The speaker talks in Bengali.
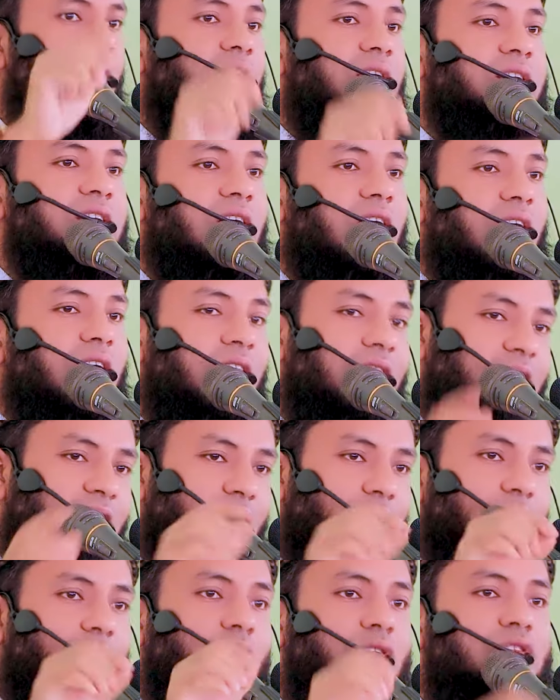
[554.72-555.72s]
হয়ে যায়
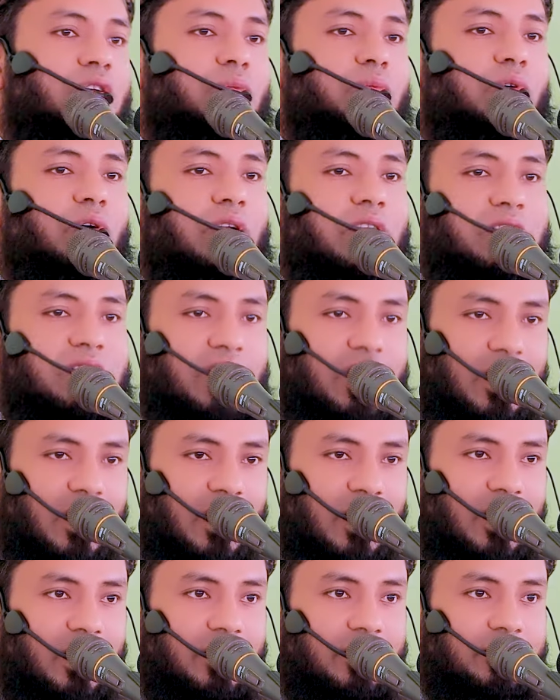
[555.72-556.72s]
এটারও কসম করেছেন
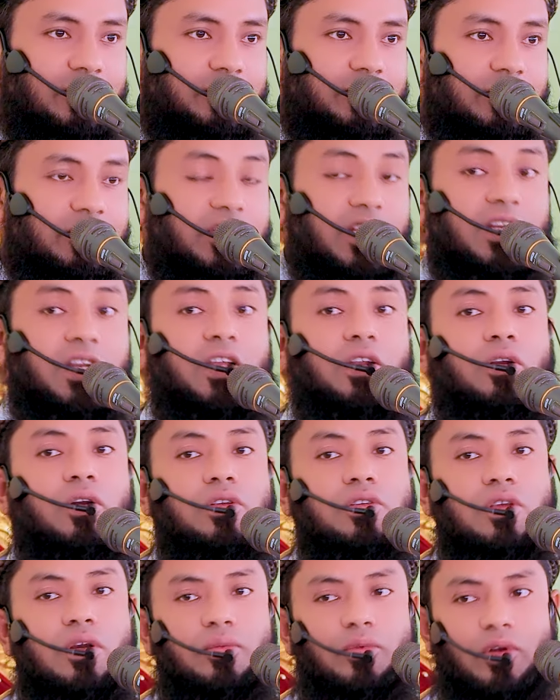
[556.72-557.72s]
আল্লাহ দিনের
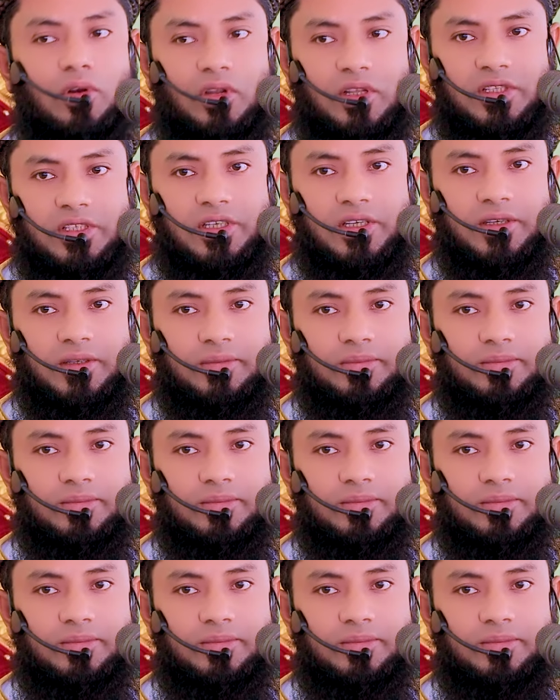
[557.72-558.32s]
কসম করেছে